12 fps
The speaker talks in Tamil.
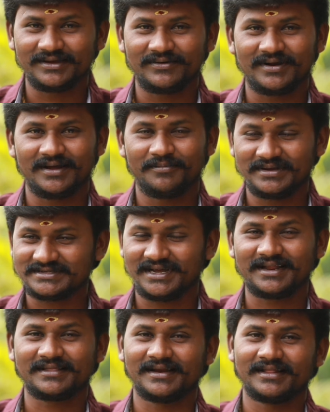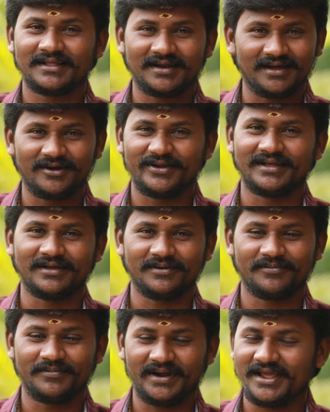ஒரு அம்மா ஸ்தானத்துலேருந்து தான் நானும்
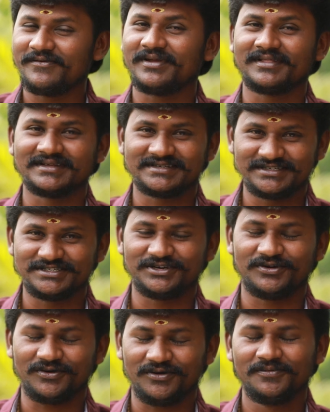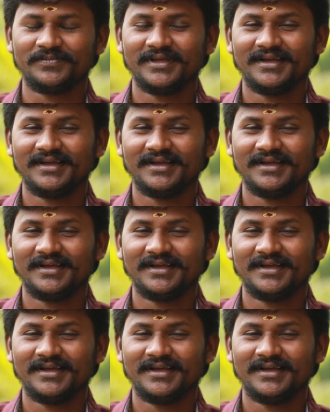என் மனைவியும் அதை செஞ்சிட்ருக்கோம்